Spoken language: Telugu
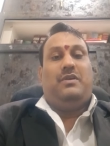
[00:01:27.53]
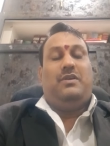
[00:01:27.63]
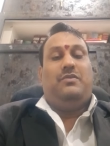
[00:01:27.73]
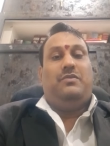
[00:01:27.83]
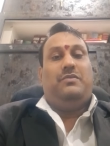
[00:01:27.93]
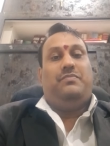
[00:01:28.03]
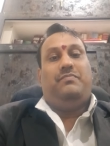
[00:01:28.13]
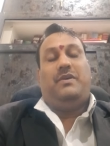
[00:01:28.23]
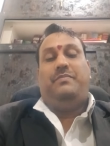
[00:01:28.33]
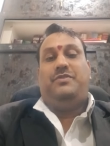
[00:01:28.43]
ఏదో
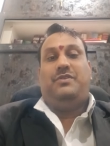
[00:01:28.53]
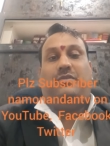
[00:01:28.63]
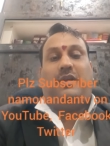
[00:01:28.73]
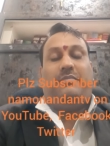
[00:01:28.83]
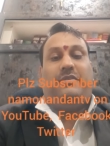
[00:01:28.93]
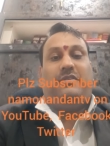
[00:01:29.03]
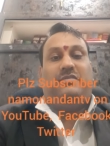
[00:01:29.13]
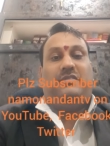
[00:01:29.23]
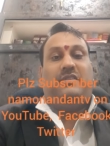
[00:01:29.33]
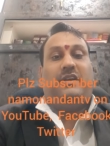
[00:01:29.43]
వేయించారు నామకి
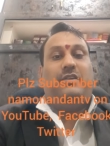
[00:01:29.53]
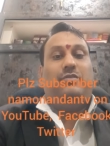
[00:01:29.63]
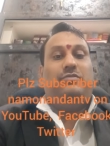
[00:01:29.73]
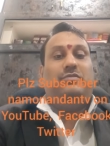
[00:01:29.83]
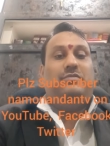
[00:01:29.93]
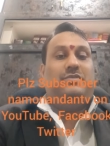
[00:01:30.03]
వస్తే సెకండ్ డోసు